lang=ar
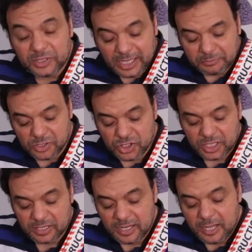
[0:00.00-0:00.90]
بتاعت
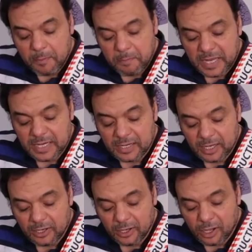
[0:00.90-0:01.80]
ماجير من
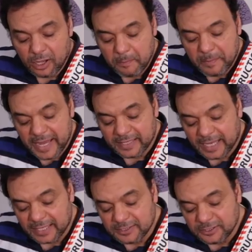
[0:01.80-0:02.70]
اللا بقت
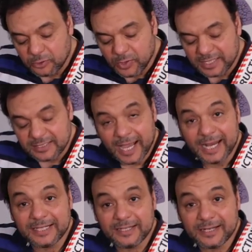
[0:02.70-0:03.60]
عندي دلوقتي
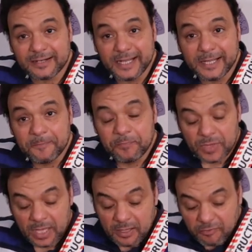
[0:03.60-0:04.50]
على الري
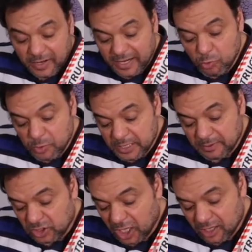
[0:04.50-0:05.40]
فانا ممكن
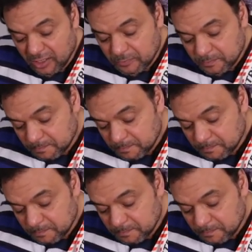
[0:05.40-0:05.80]
اتحرك